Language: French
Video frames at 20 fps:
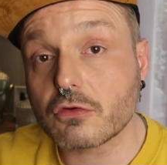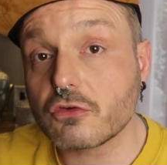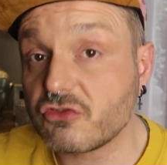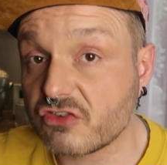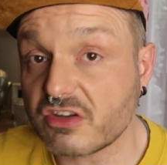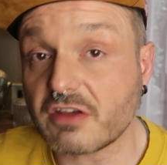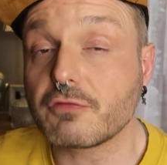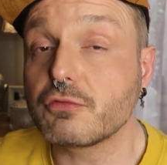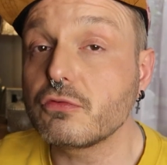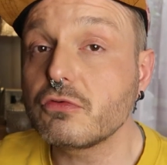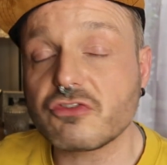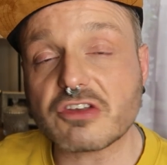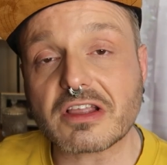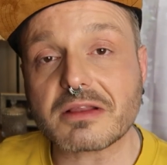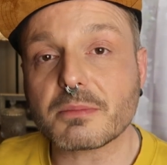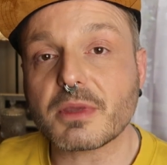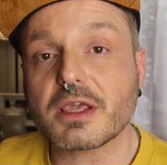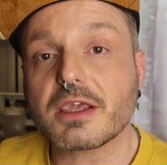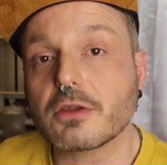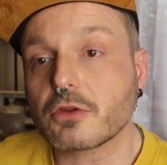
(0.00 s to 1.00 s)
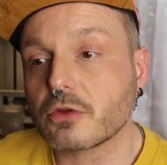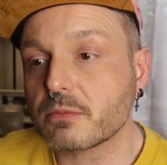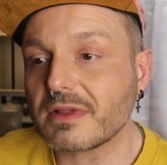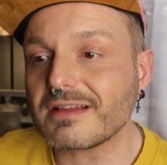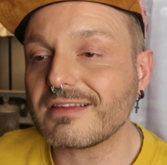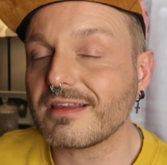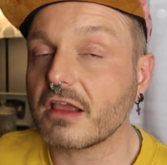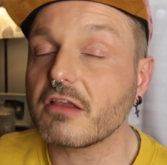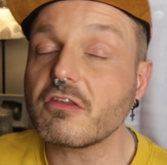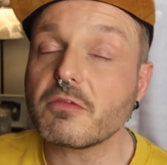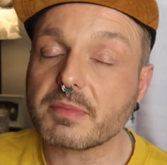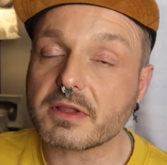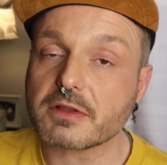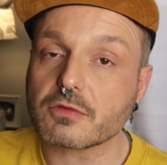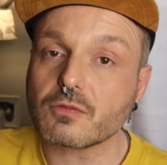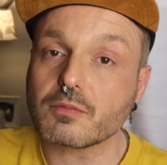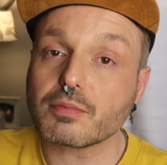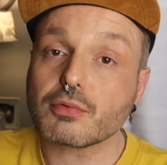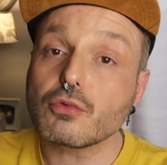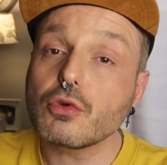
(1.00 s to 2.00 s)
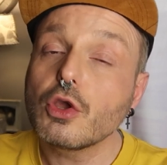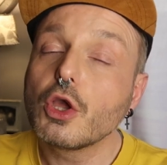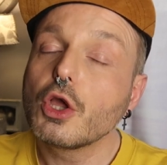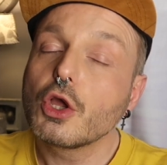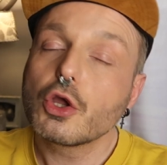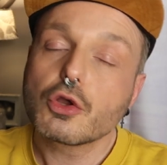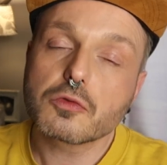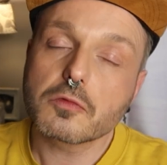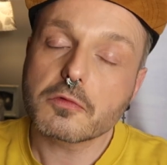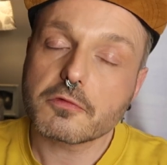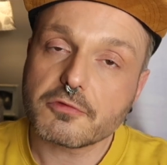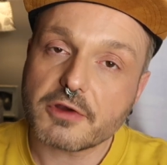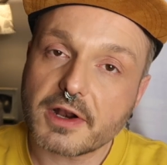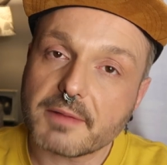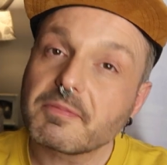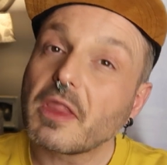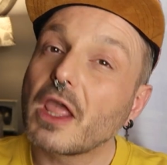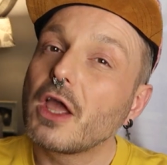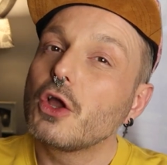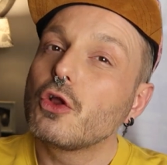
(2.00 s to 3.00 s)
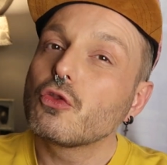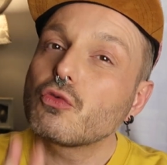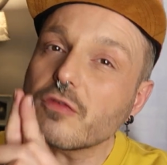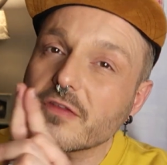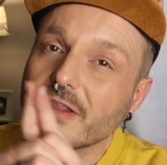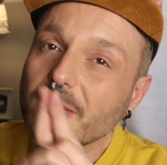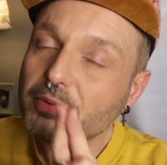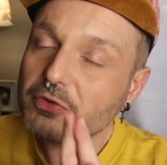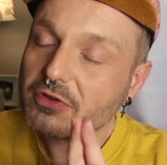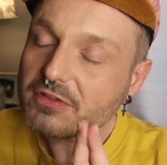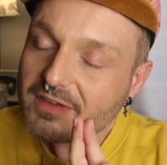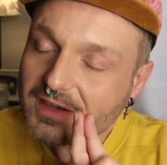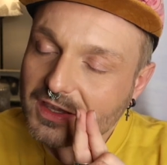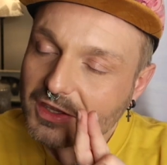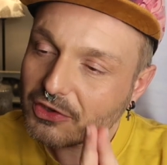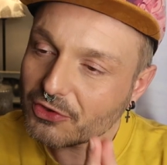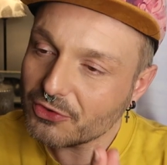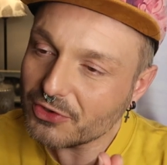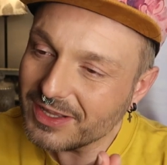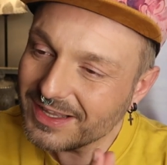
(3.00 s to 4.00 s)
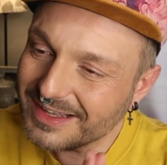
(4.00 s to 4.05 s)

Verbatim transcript: j'avoue, j'admets qui ne m'intéressent pas non plus. Donc voilà. Tout ça pour dire que.